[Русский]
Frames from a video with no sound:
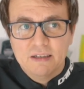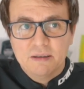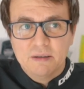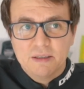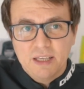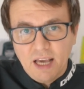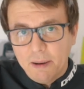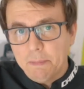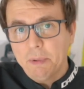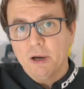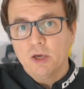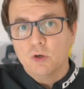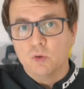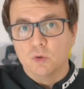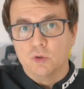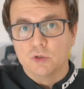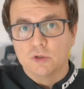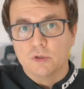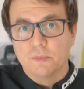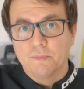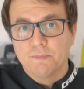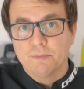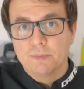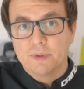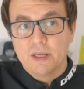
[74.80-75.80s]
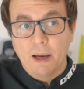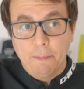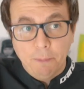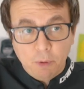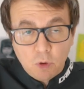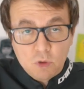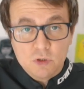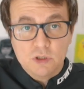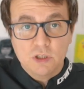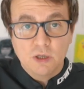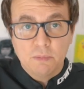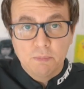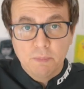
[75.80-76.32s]
я боюсь. Я
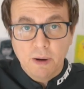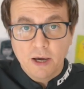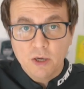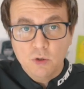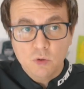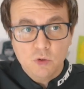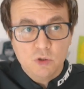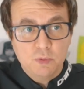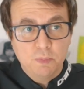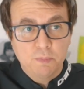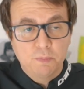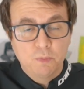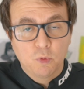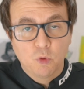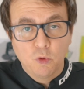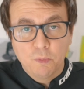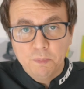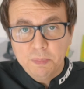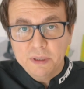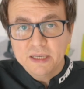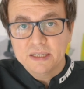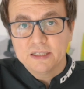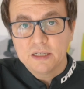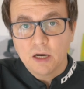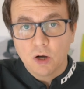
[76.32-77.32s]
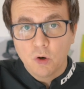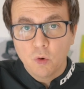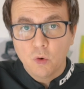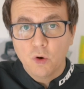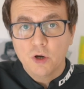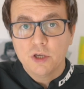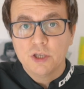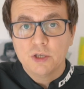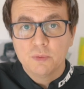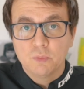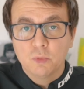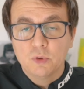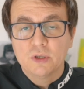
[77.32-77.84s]
просто боюсь купить
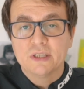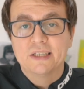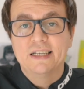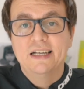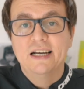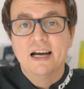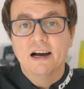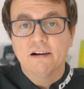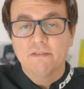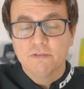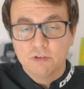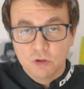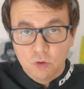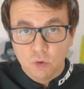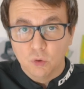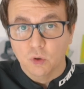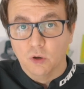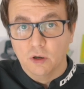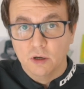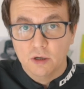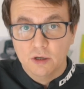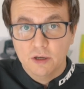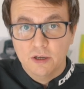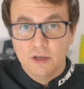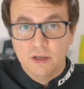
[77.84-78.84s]
какое-нибудь говно,